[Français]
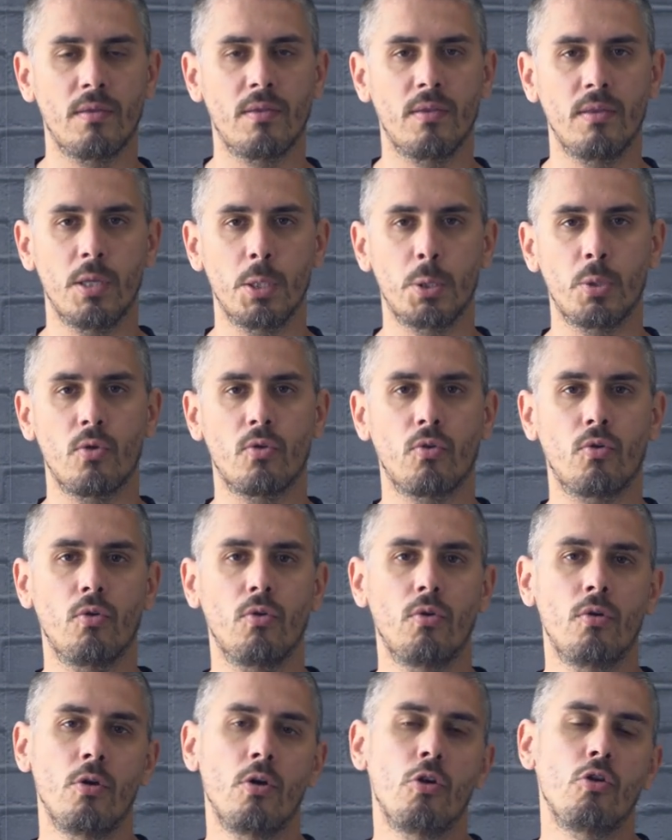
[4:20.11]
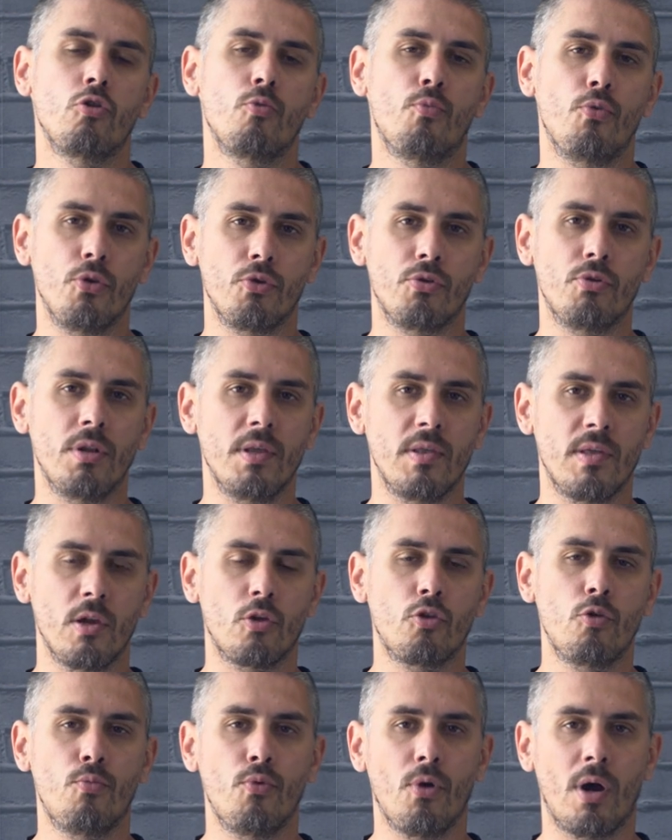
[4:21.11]
c'est des choses que tu peux utiliser,
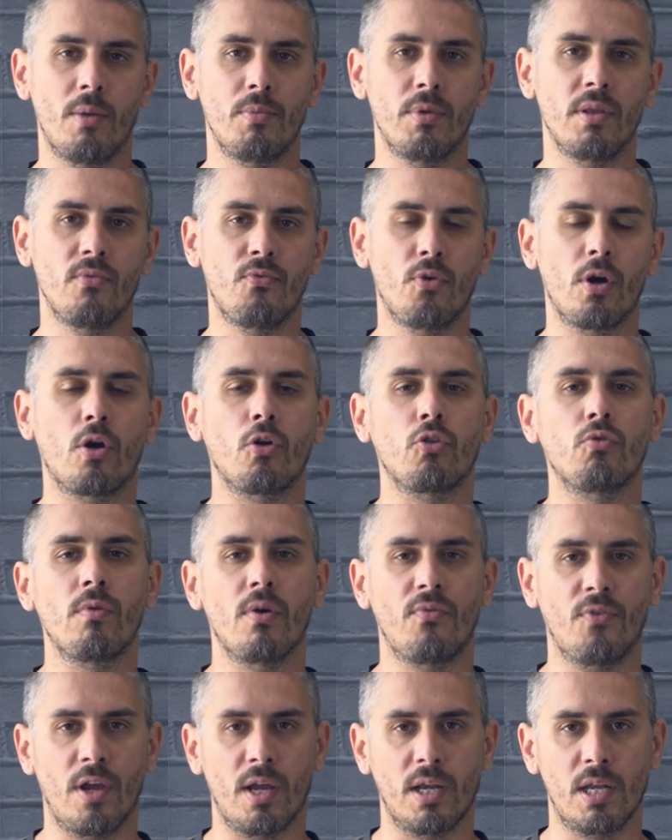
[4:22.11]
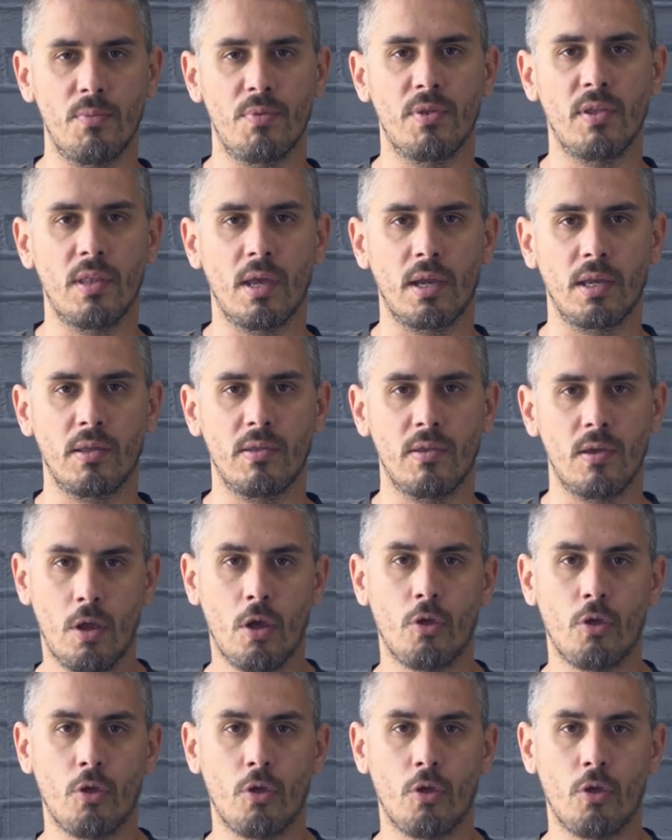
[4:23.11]
que tu peux ramener des fois quand tu vas faire un clip scénarisé.